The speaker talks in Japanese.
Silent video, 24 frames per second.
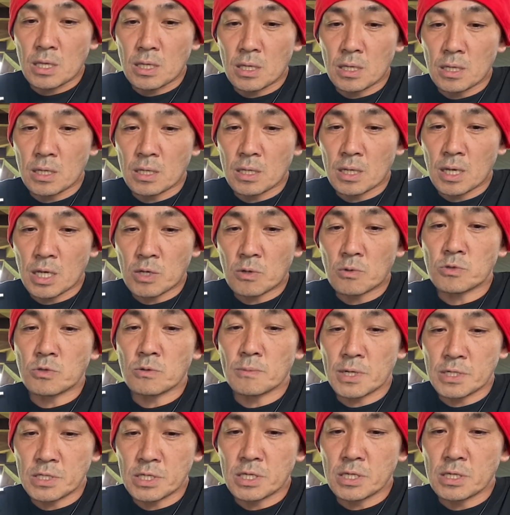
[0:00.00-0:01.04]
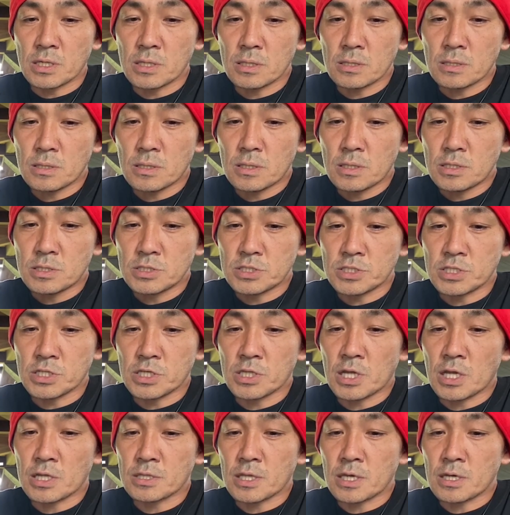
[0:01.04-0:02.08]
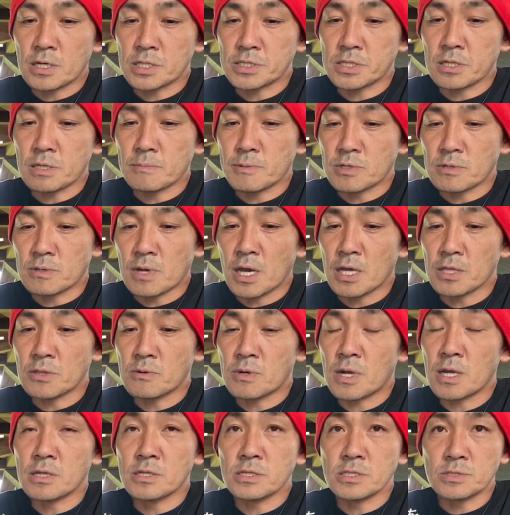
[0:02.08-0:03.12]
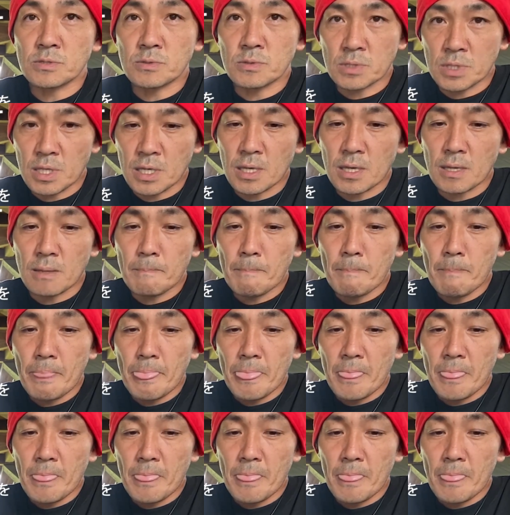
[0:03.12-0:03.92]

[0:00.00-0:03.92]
えー、合言葉に地域団体が定めるガイドラインに沿って